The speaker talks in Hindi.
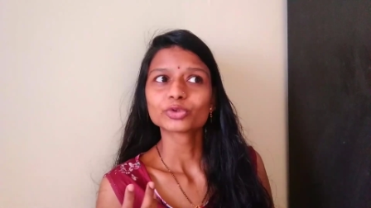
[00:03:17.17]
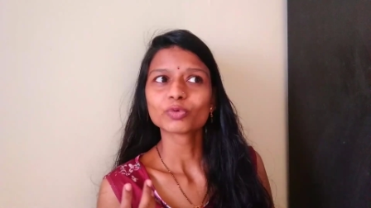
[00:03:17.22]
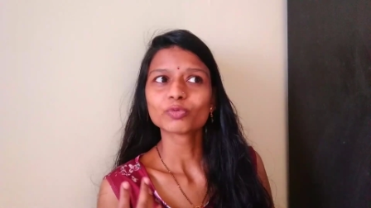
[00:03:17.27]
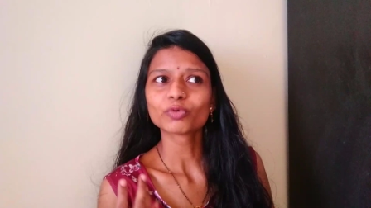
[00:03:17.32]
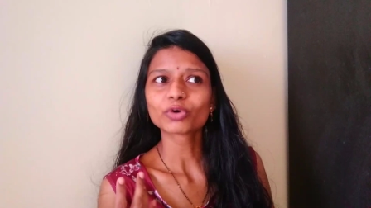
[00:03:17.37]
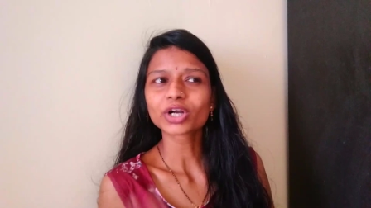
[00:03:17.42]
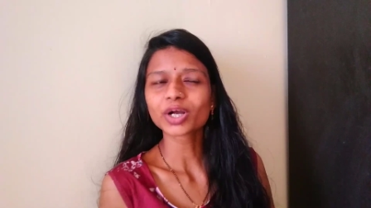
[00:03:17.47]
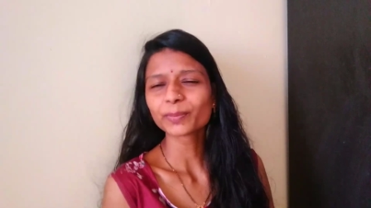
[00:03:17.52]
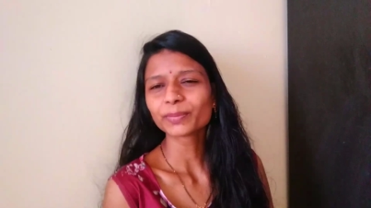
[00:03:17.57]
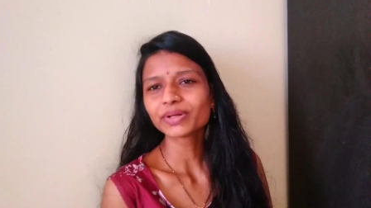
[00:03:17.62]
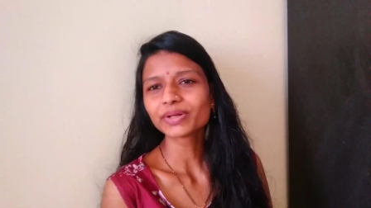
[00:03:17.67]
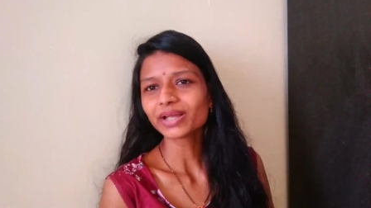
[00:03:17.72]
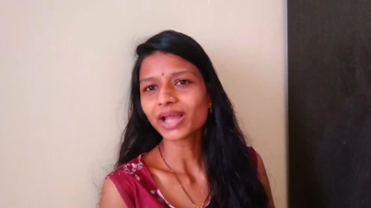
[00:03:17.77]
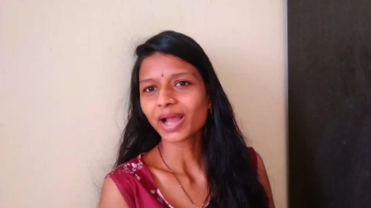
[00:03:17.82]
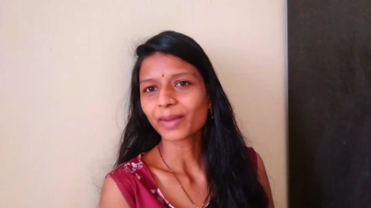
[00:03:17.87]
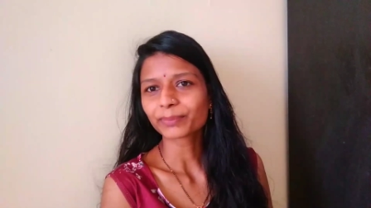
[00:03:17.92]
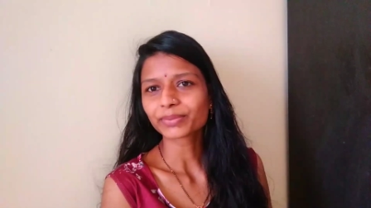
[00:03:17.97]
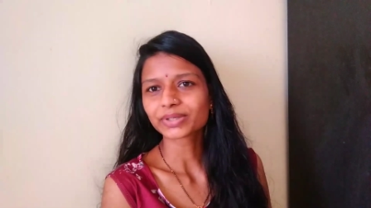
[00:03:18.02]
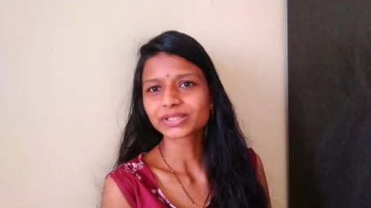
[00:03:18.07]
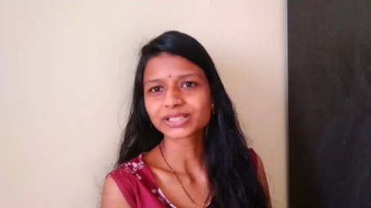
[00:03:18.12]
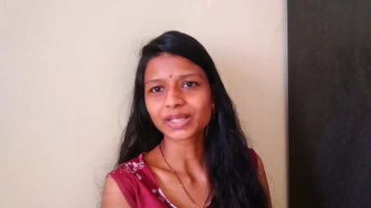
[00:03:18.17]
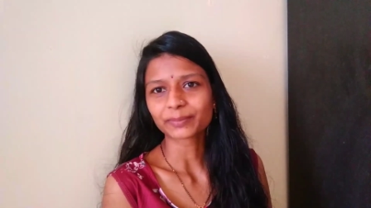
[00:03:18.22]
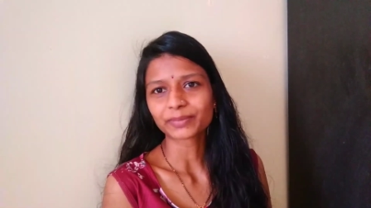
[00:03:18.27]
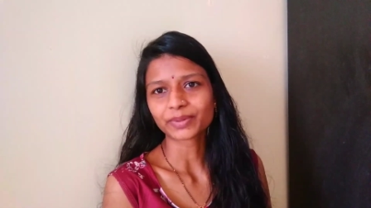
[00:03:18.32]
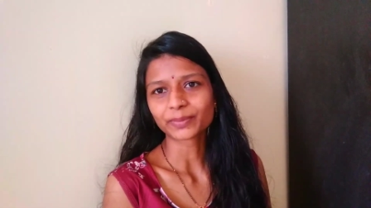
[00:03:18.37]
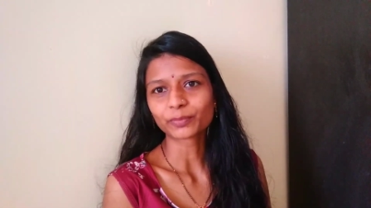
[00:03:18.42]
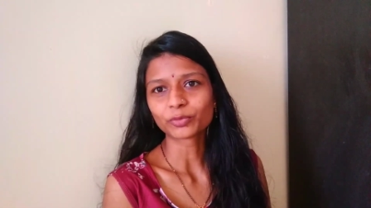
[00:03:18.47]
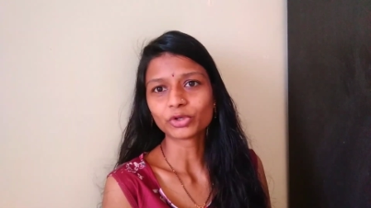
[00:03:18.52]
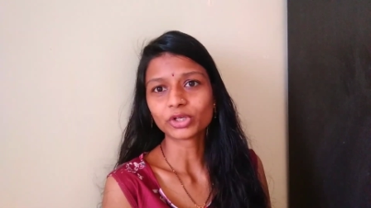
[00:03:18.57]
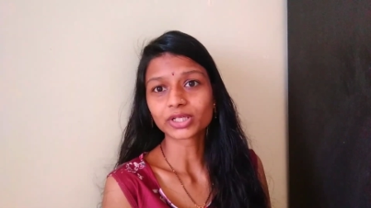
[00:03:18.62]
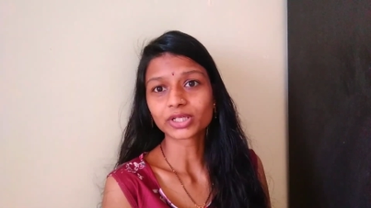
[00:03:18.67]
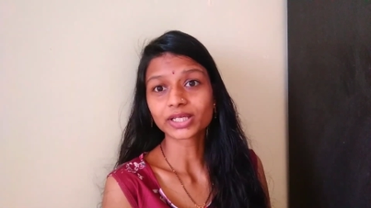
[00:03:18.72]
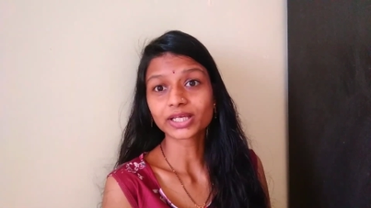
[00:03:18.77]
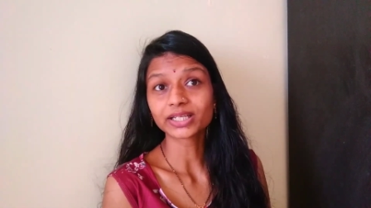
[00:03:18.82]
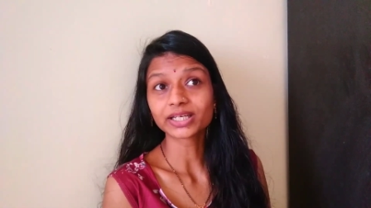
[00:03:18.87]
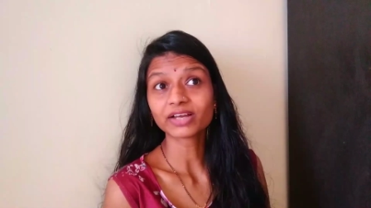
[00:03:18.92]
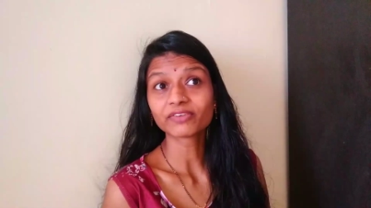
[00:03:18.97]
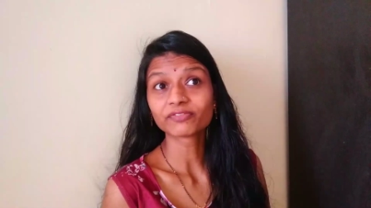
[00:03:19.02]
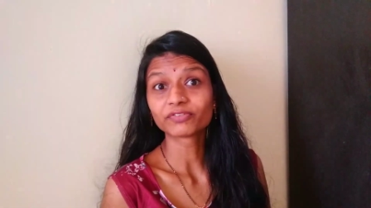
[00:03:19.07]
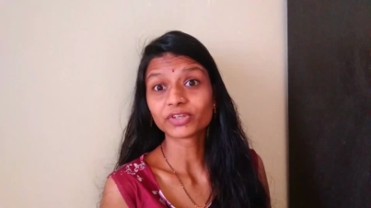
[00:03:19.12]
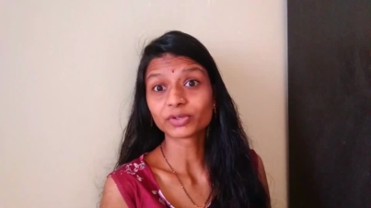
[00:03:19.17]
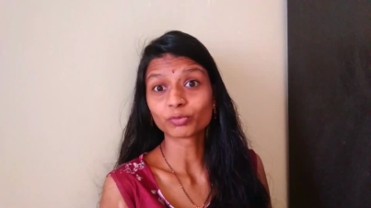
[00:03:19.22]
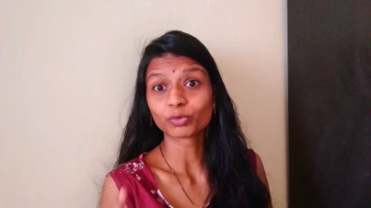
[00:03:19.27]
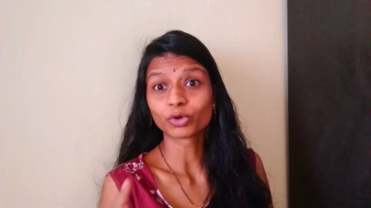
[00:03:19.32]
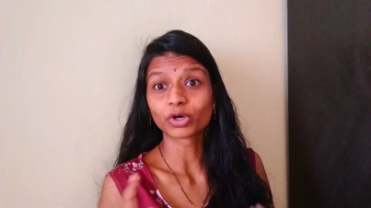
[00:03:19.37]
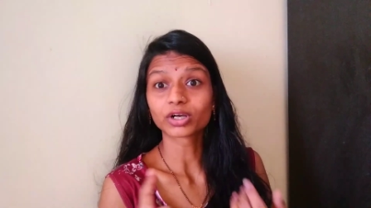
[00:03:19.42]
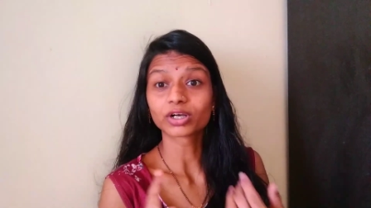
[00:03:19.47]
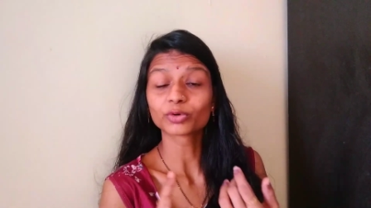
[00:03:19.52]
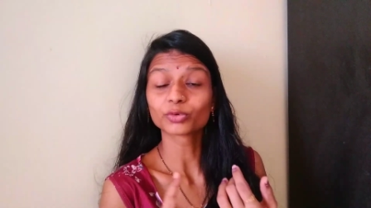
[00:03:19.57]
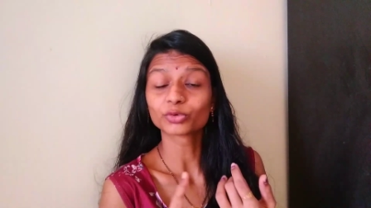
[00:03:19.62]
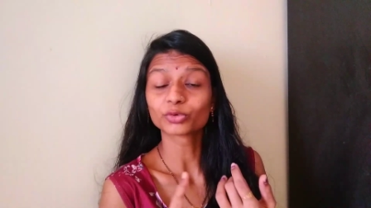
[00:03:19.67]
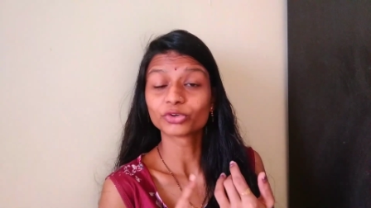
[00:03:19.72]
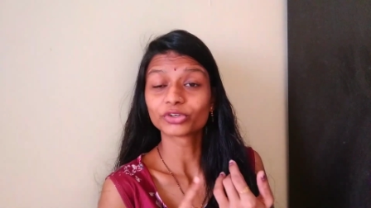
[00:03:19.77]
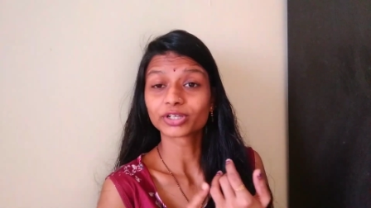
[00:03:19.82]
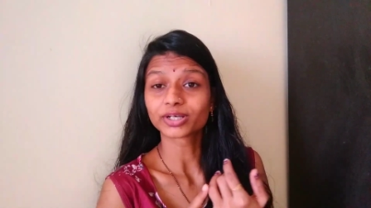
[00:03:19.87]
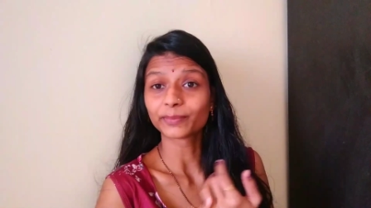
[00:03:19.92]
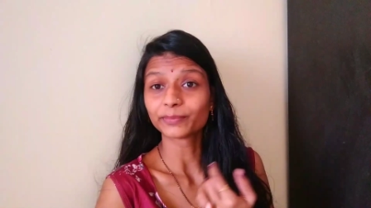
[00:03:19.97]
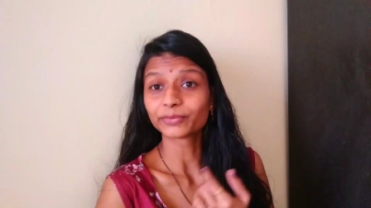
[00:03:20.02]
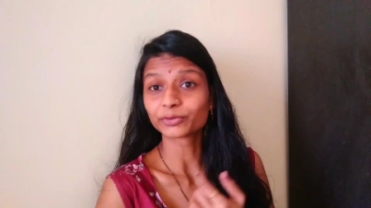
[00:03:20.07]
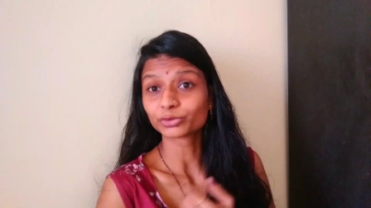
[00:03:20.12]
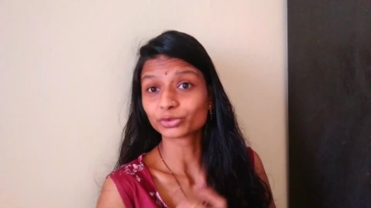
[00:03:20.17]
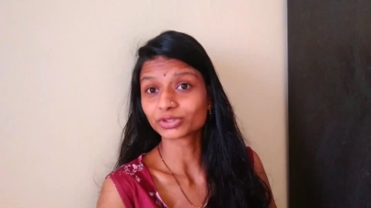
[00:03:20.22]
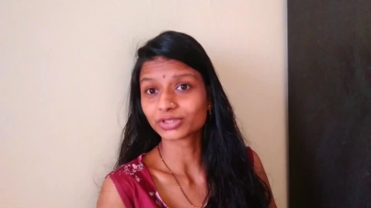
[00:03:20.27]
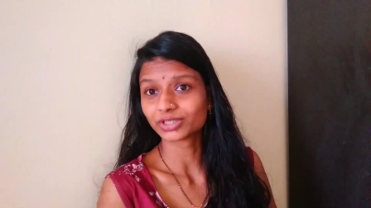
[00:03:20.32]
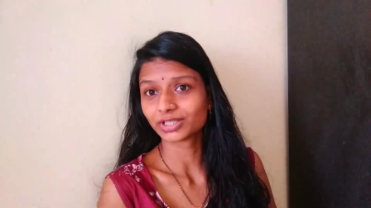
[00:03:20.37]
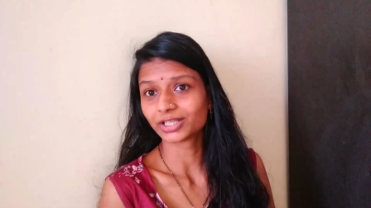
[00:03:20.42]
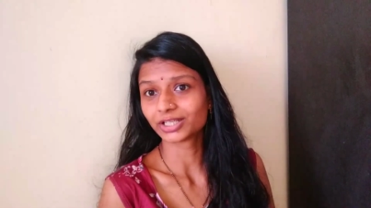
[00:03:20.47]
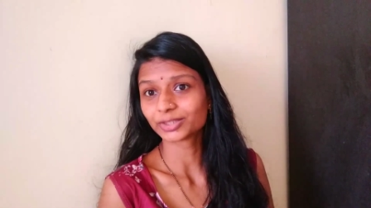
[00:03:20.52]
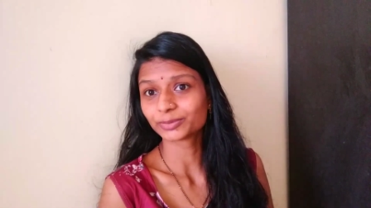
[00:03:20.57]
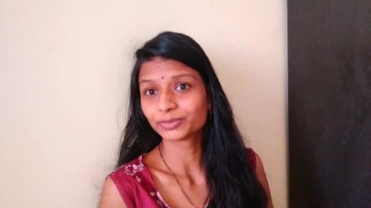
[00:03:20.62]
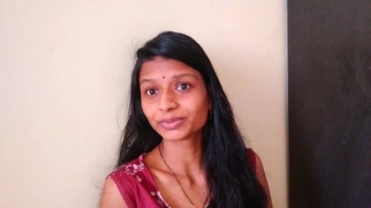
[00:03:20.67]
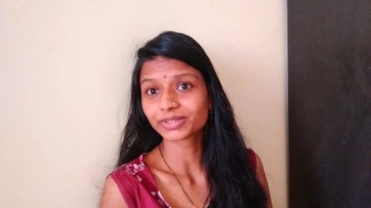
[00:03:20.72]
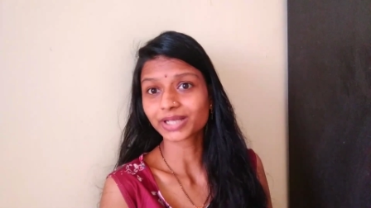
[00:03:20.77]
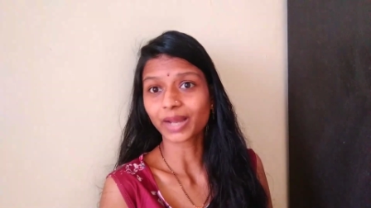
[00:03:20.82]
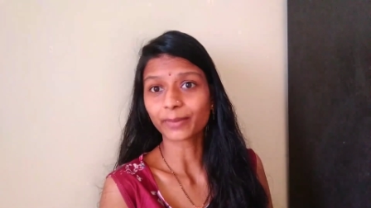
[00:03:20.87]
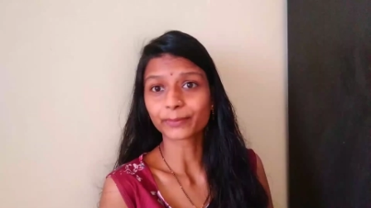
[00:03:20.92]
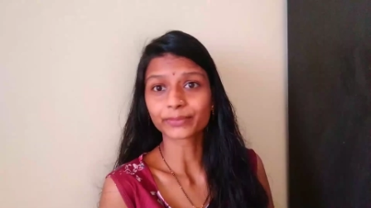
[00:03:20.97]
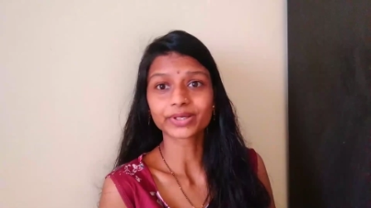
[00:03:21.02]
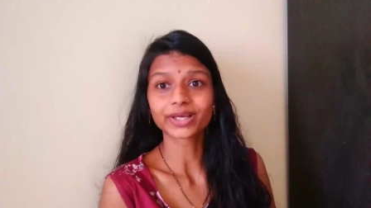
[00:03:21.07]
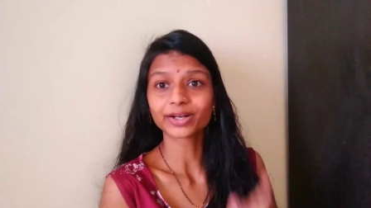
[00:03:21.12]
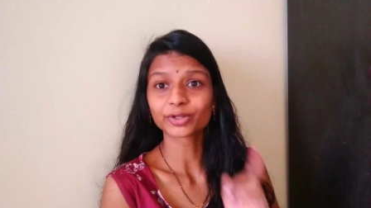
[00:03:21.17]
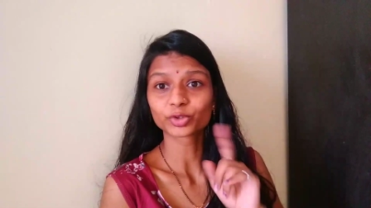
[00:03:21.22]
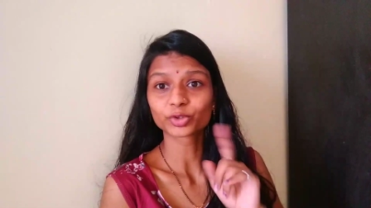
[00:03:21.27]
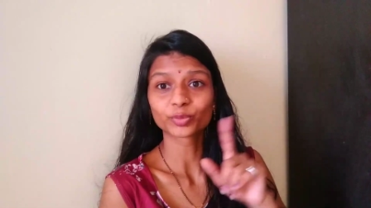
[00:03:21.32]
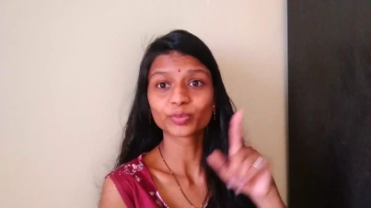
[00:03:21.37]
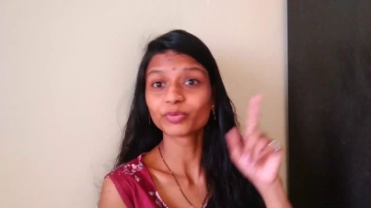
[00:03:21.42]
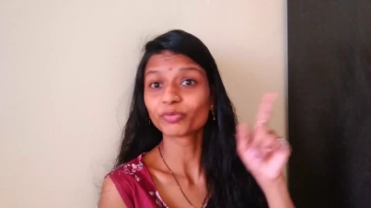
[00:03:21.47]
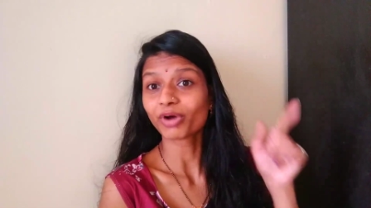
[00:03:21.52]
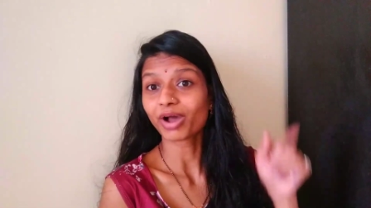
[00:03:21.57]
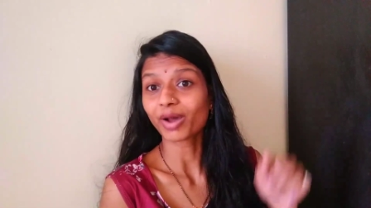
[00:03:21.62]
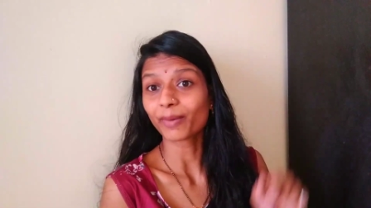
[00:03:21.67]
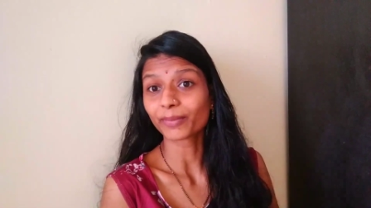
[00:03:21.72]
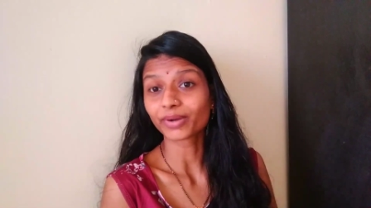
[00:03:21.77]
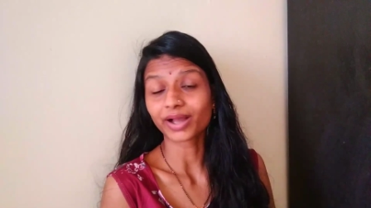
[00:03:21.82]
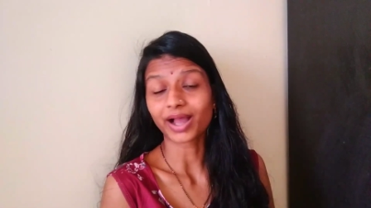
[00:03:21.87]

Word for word: तो वो कभी आपके सामने बोलेंगे ना फिर वो अगर उन्होंने कभी कुछ गलत भी काम किया ना तो भी वो आ,